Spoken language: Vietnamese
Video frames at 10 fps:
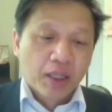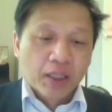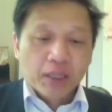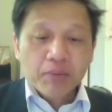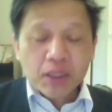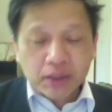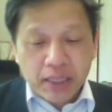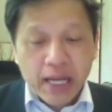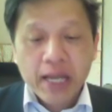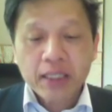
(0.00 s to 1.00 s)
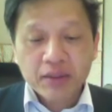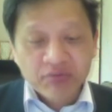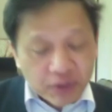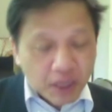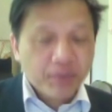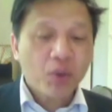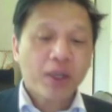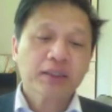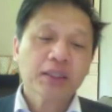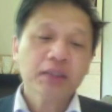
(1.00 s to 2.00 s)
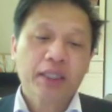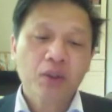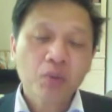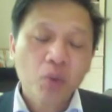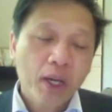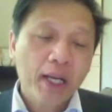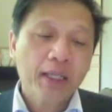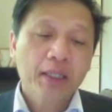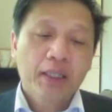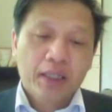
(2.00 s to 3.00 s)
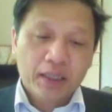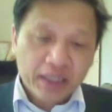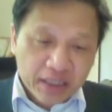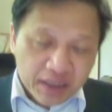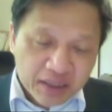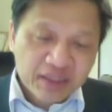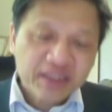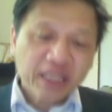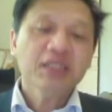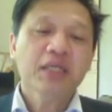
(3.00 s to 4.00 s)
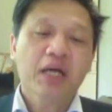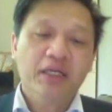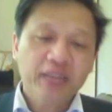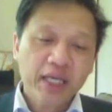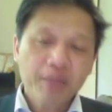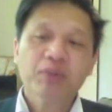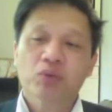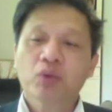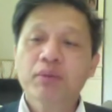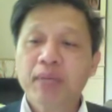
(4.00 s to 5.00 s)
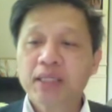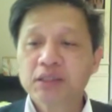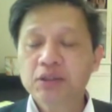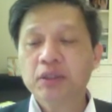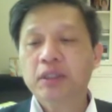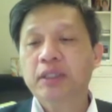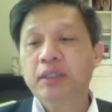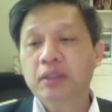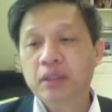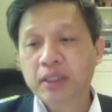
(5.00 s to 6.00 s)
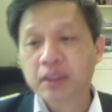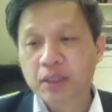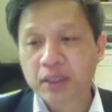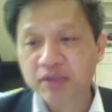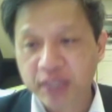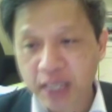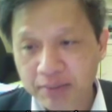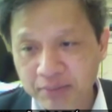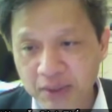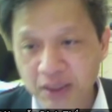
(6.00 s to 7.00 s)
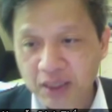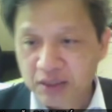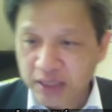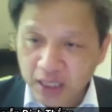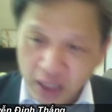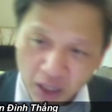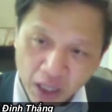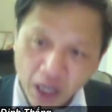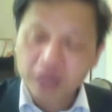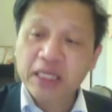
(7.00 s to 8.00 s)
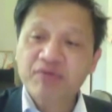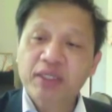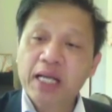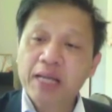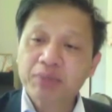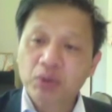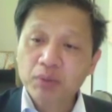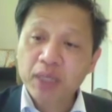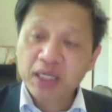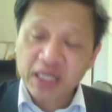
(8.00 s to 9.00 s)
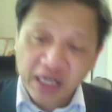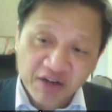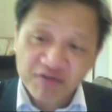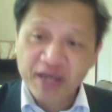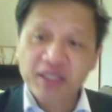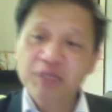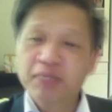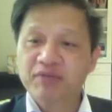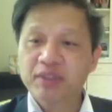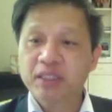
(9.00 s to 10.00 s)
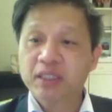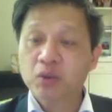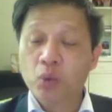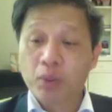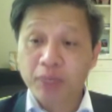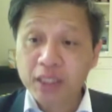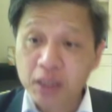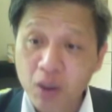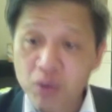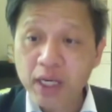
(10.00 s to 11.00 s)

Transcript: cái bước thứ hai là vừa mới hoàn tất ngày hôm qua là nhắn gửi thêm tổng thống Obama trước khi lên đường đến Việt Nam rằng ở tại Việt Nam Tổng thống Nga cần phải nhấn mạnh vấn đề nhân quyền cách công